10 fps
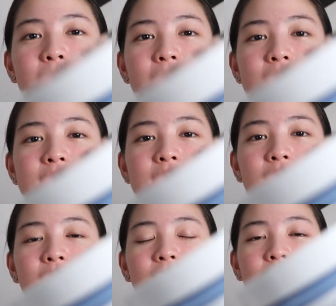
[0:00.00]
Mask
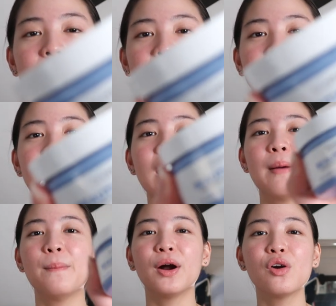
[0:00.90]
and
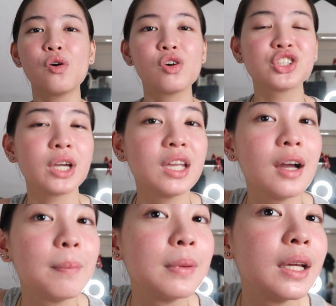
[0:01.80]
bago ko siya
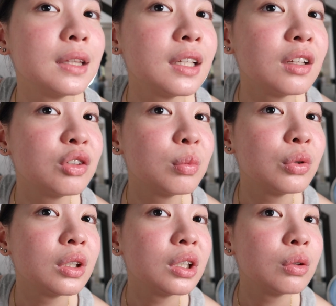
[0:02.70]
i-apply, tingnan nyo
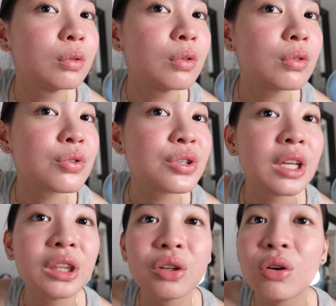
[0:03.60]
muna yung
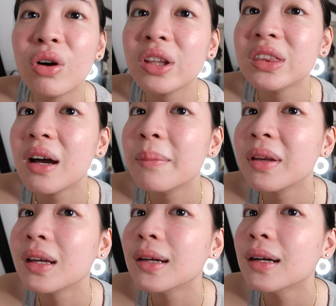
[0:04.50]
skin ko. Ang
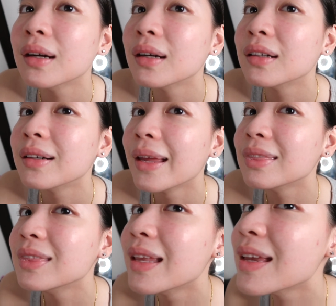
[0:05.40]
daming
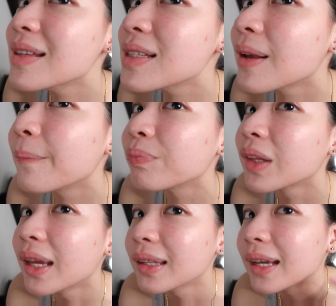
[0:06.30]
redness
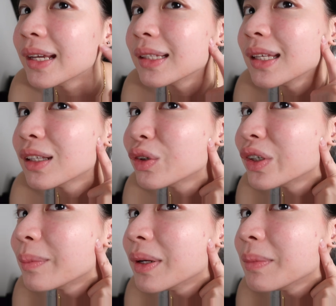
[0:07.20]
And ayan, kita
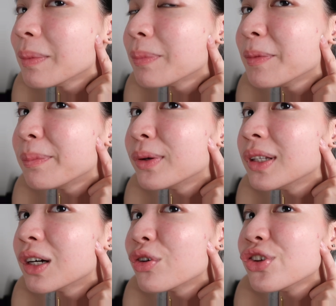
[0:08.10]
nyo naman may pimple
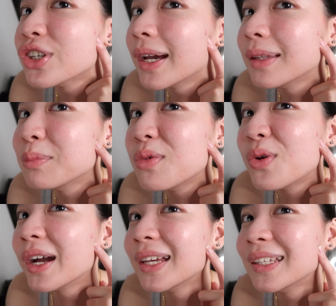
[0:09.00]
ako dyan.
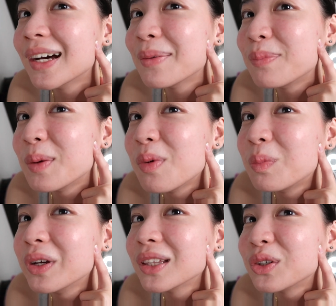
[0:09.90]
Bunga yan ng
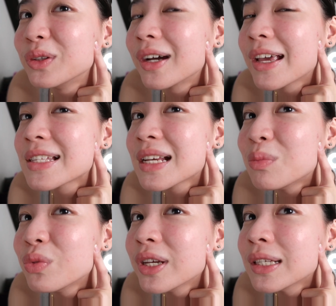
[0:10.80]
pagpupuyat ko ng
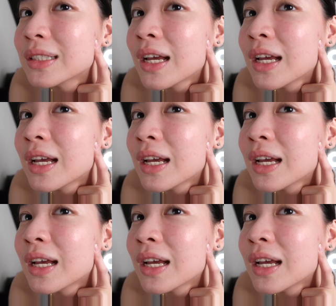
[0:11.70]
exam week.